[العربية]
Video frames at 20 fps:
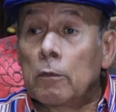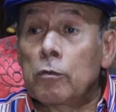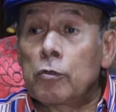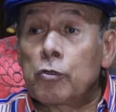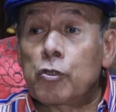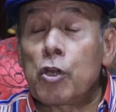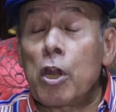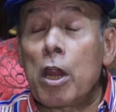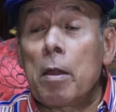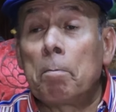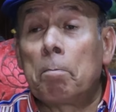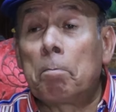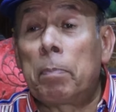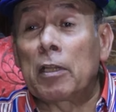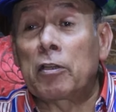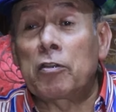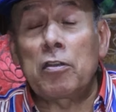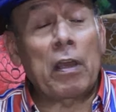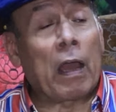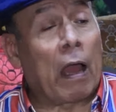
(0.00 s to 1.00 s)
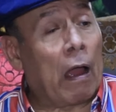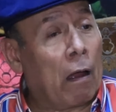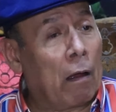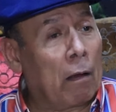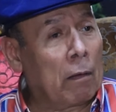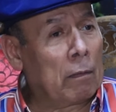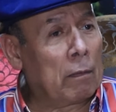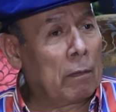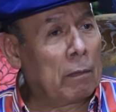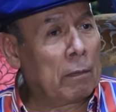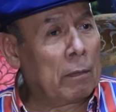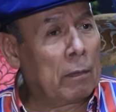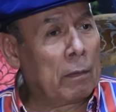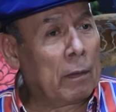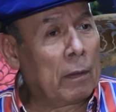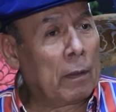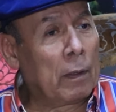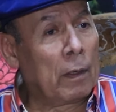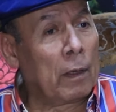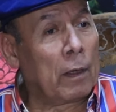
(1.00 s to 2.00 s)
شيء بديع
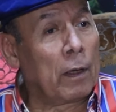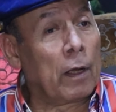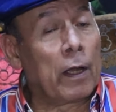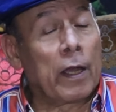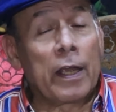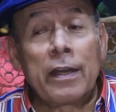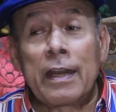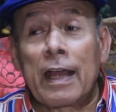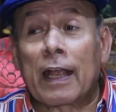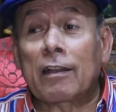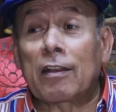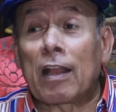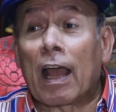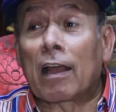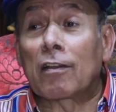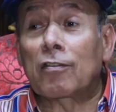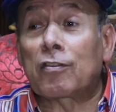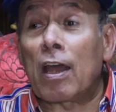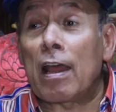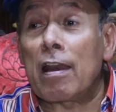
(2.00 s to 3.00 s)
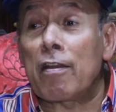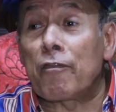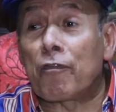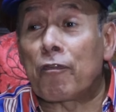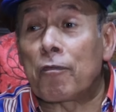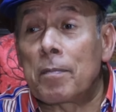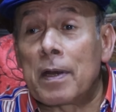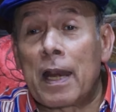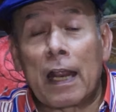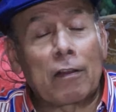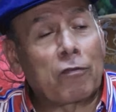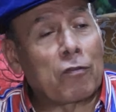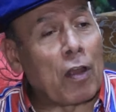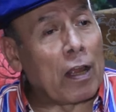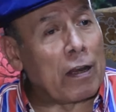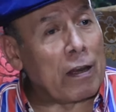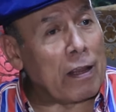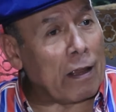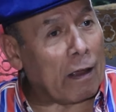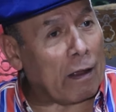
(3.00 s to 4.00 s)
انك تغترف من
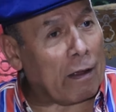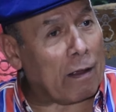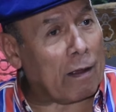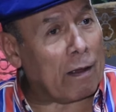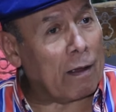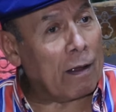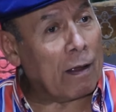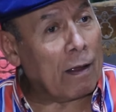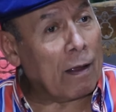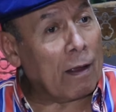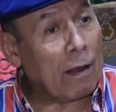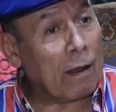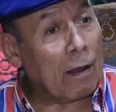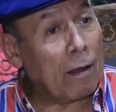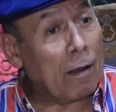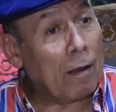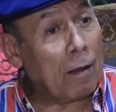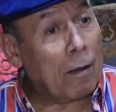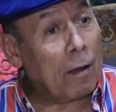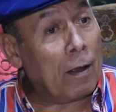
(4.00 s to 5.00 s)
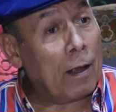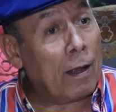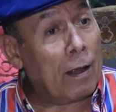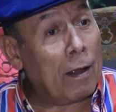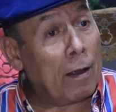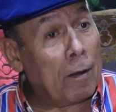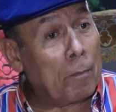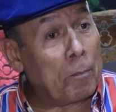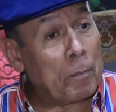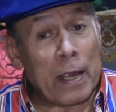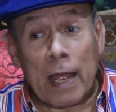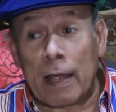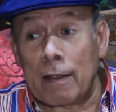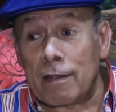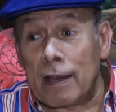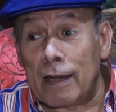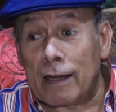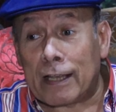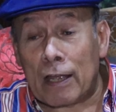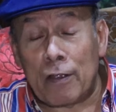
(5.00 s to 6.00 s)
التاريخ آه،
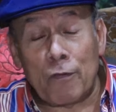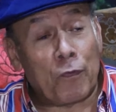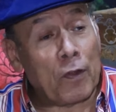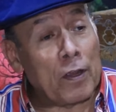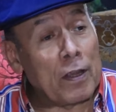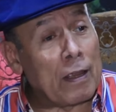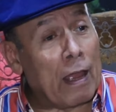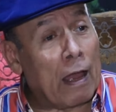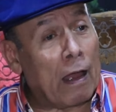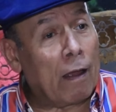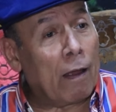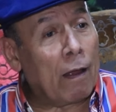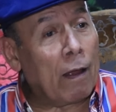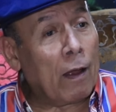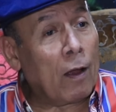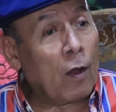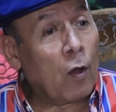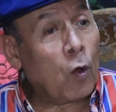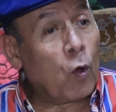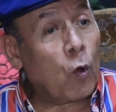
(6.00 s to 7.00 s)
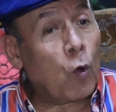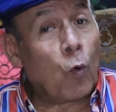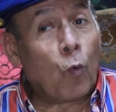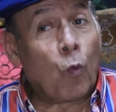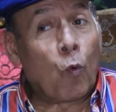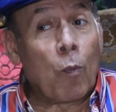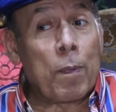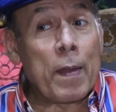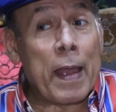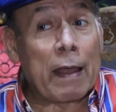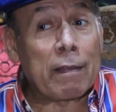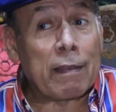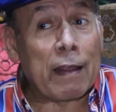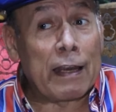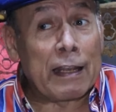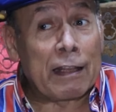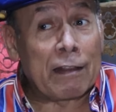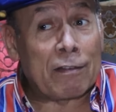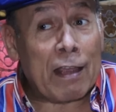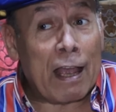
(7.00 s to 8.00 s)
بهذه الكيفيه وبهذا
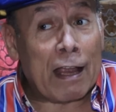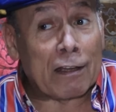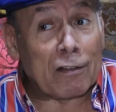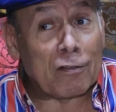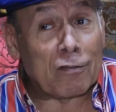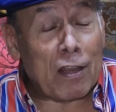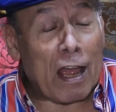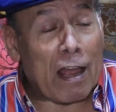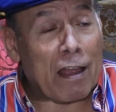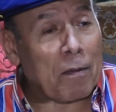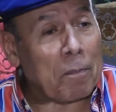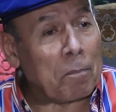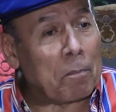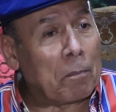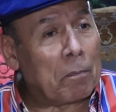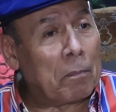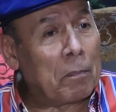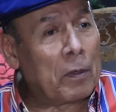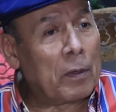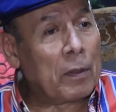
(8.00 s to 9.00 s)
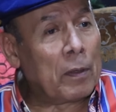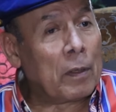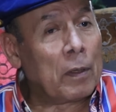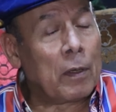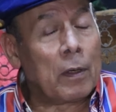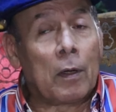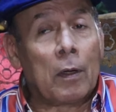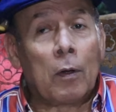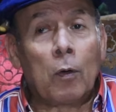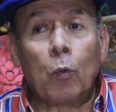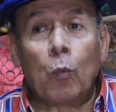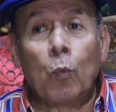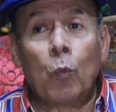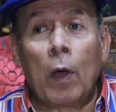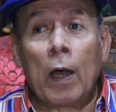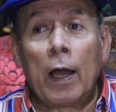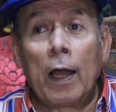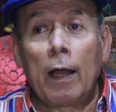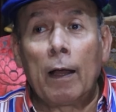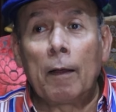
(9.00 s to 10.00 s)
الانتاج الضخم
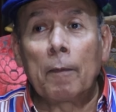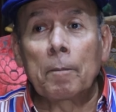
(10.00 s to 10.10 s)
وتبعث